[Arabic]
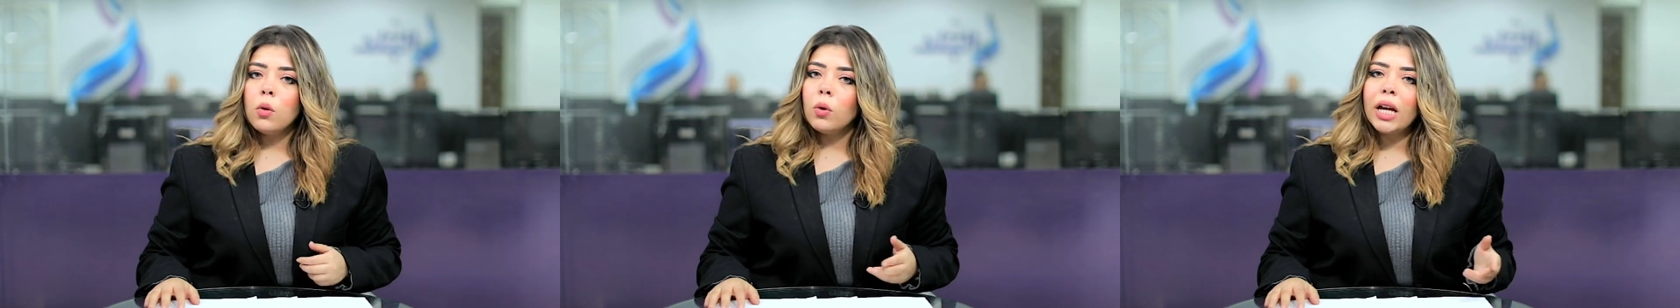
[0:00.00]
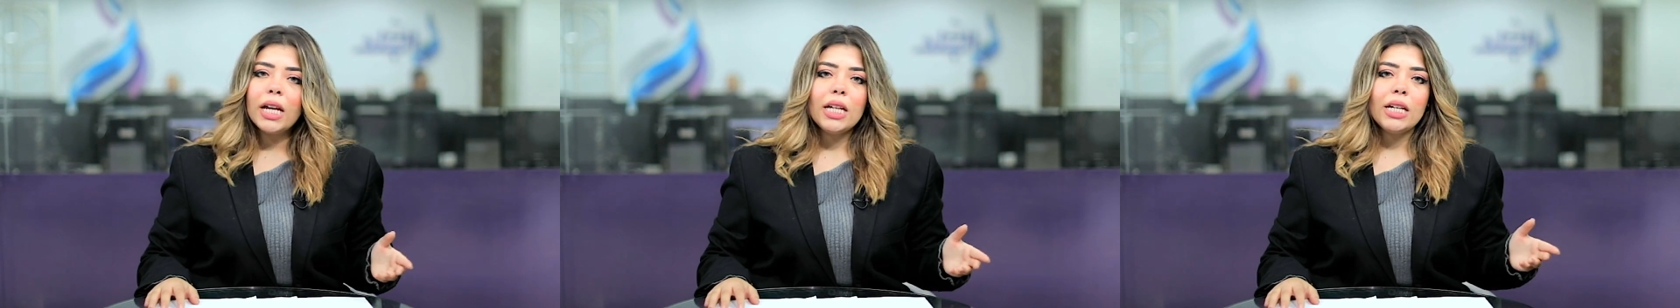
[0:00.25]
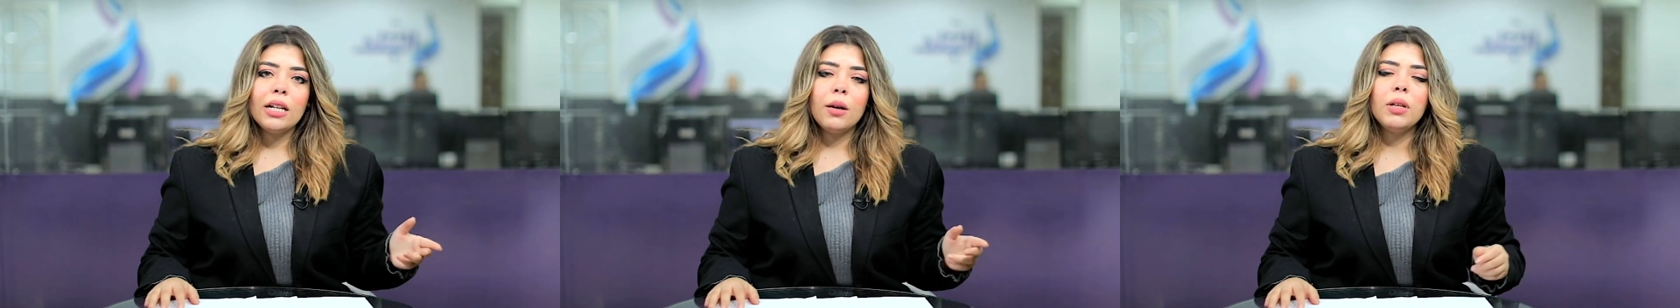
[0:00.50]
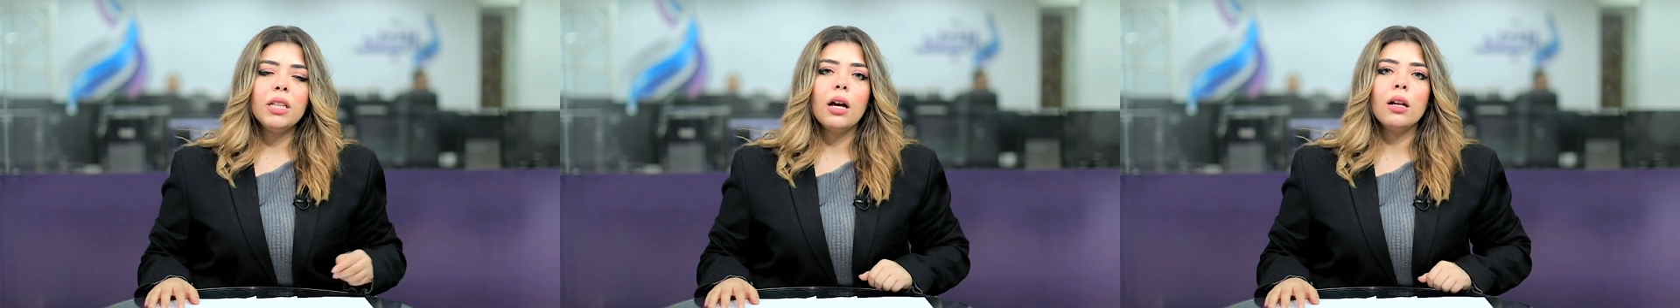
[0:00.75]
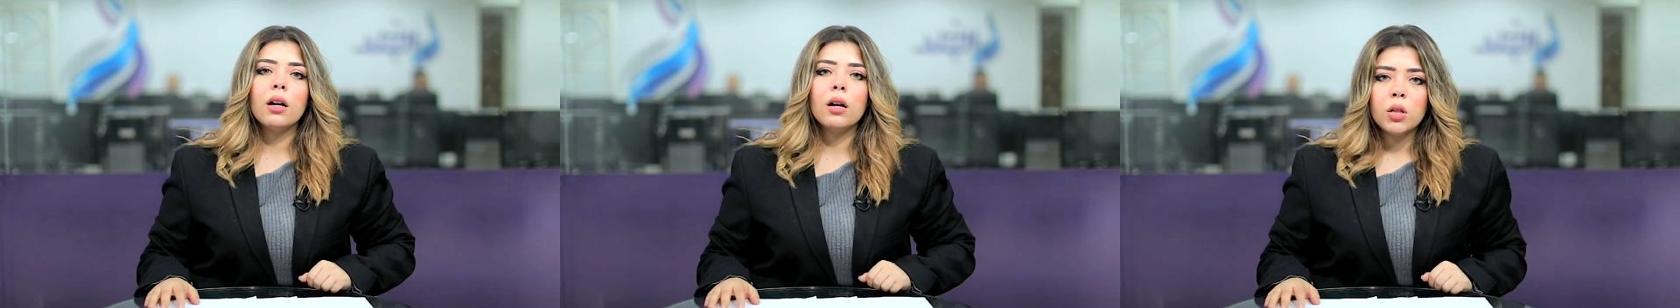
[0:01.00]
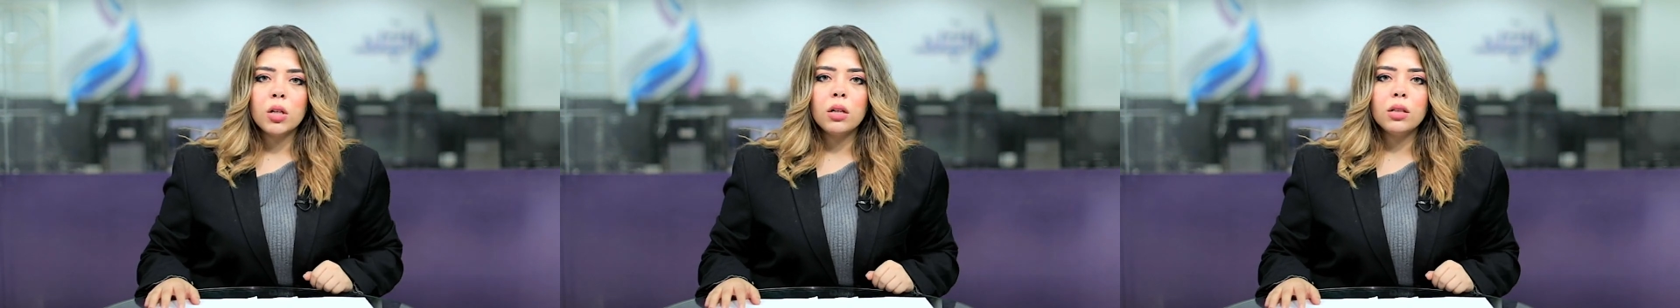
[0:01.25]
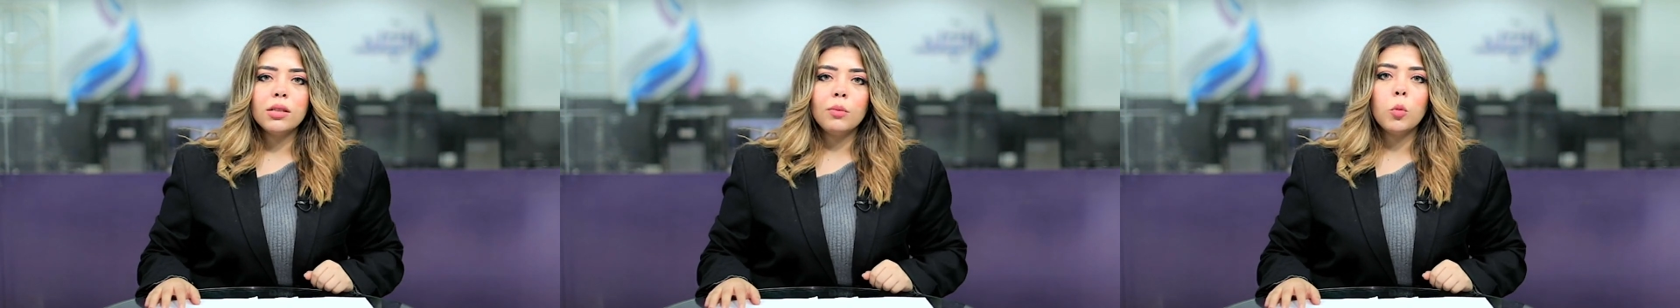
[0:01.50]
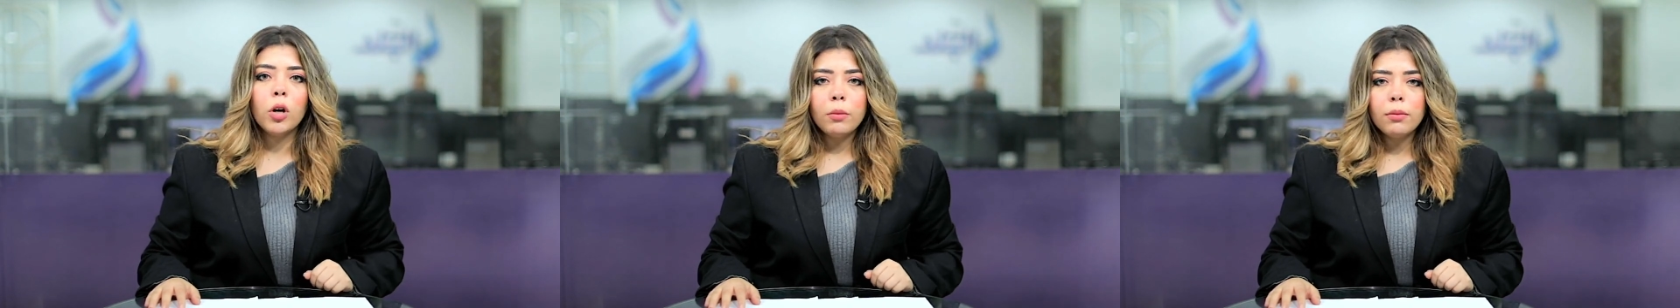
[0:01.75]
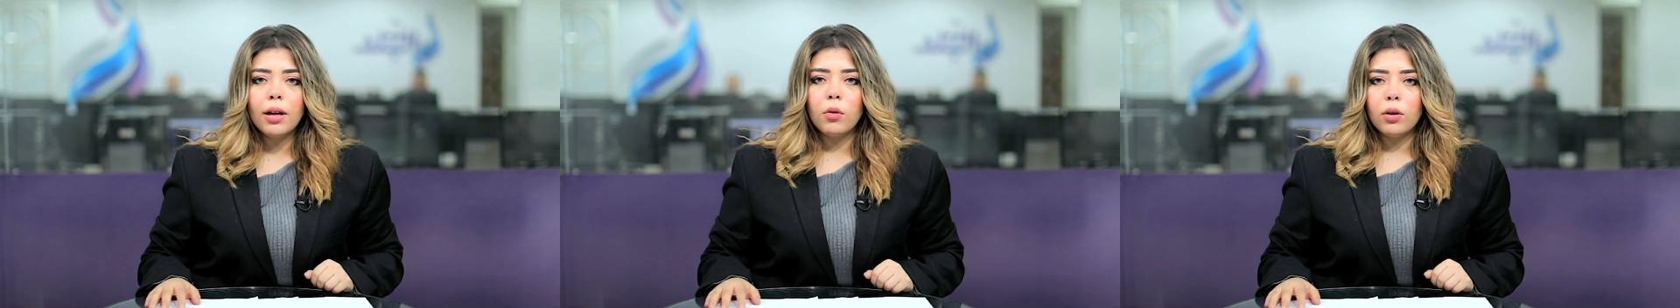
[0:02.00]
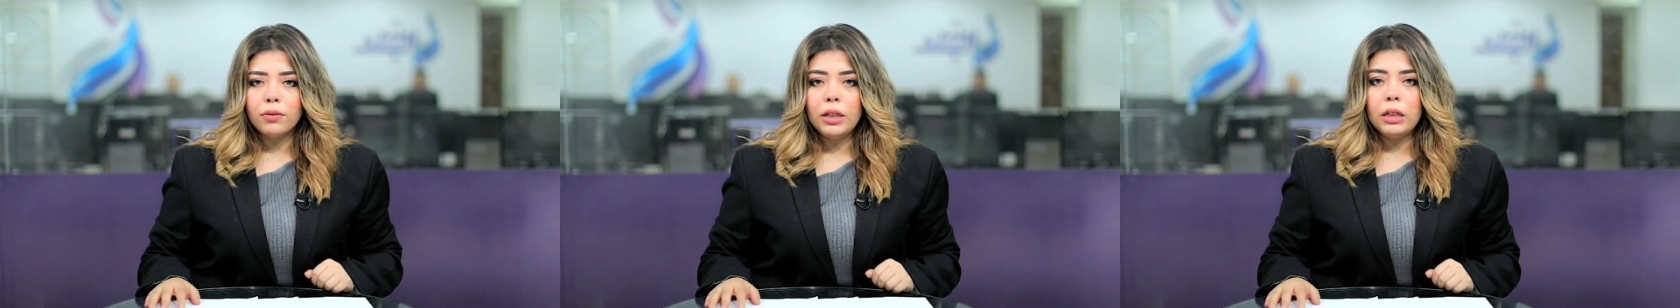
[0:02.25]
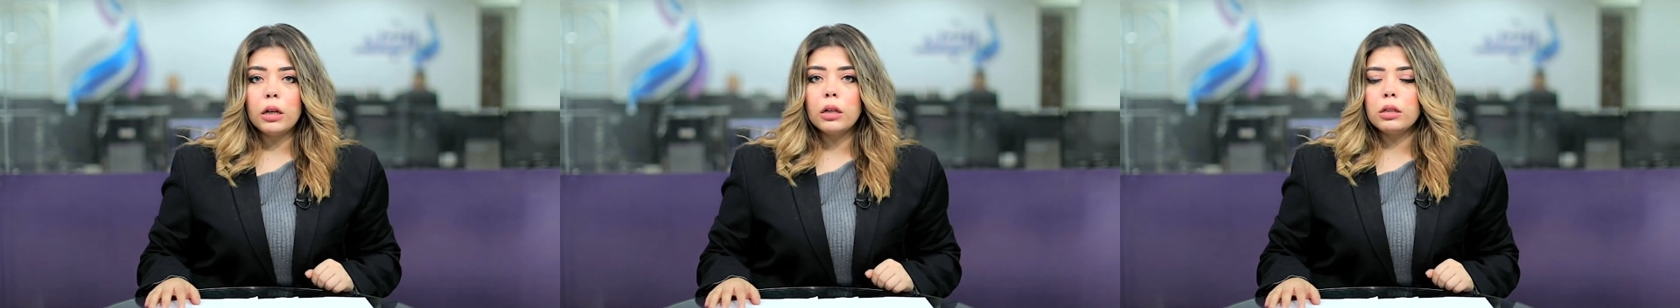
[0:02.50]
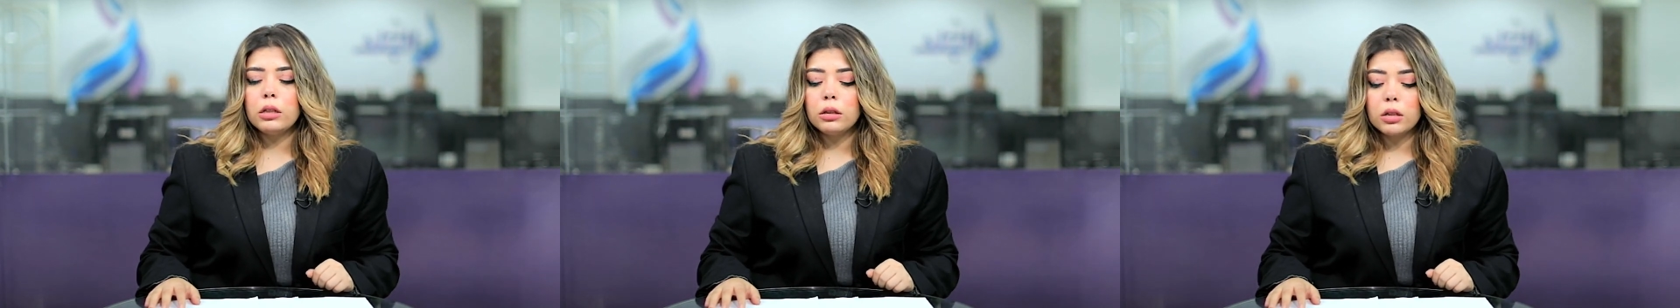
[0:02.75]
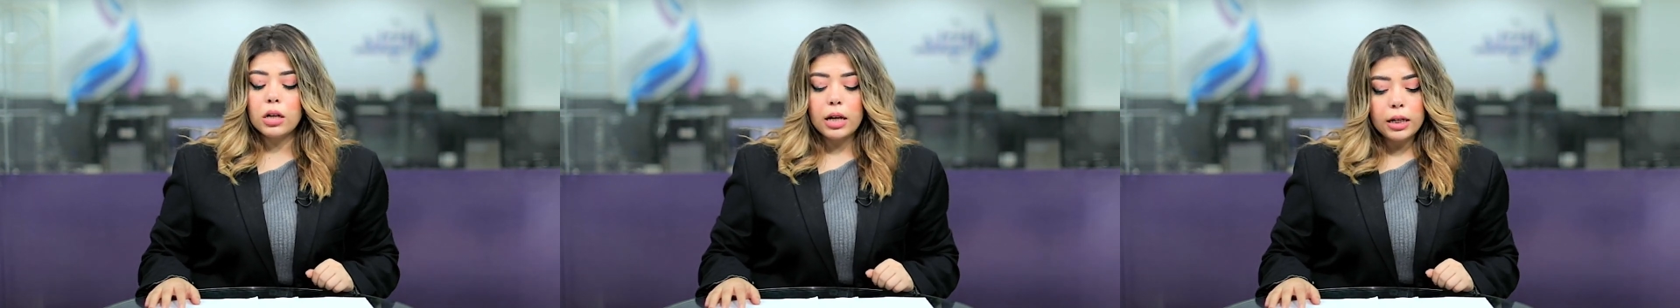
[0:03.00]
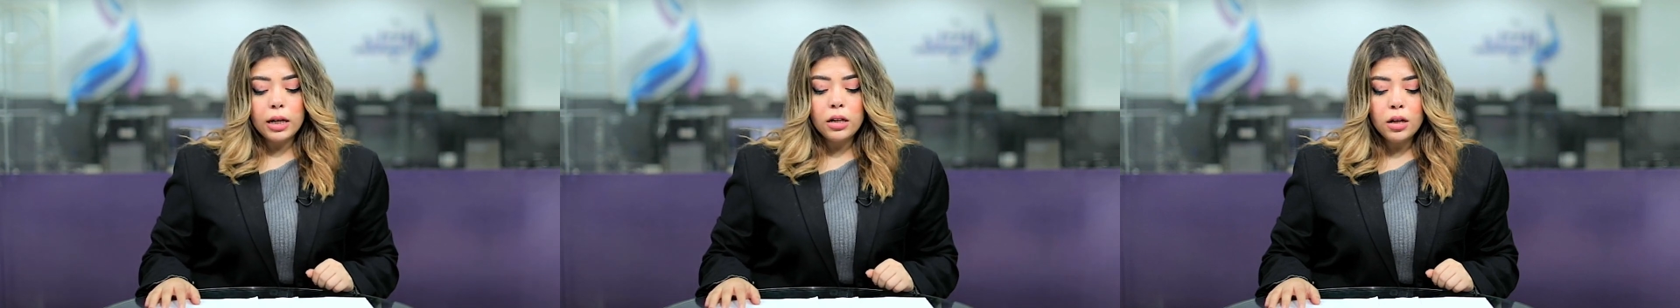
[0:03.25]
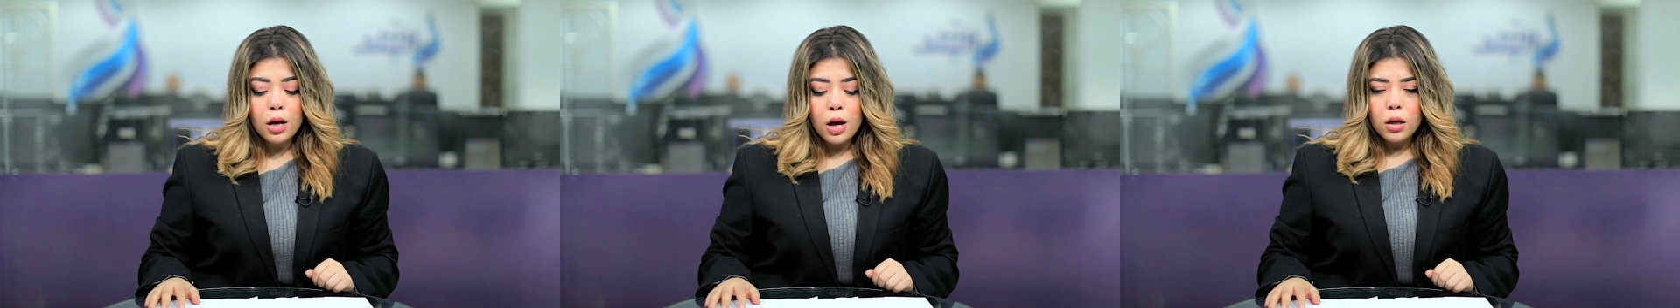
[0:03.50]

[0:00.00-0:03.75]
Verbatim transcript: وغيرها من القرارات المهمة وفي تغطيتنا الآن